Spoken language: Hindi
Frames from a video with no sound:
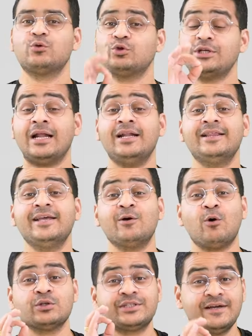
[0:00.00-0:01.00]
तो जान लेते हैं
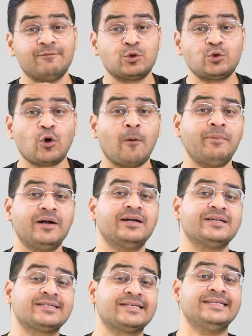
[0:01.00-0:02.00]
कौन सी है वो टॉप
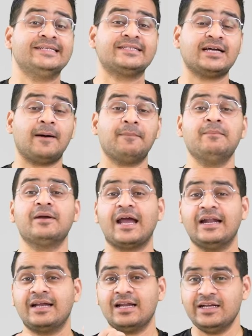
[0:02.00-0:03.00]
इंडस्ट्रीज जहां पे
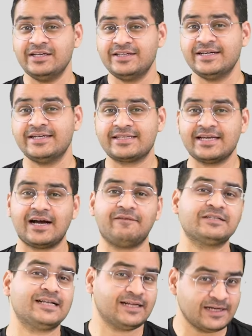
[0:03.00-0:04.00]
मैकेनिकल इंजीनियर्स की
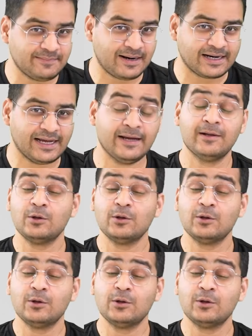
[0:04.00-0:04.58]
काफी ज्यादा डिमांड है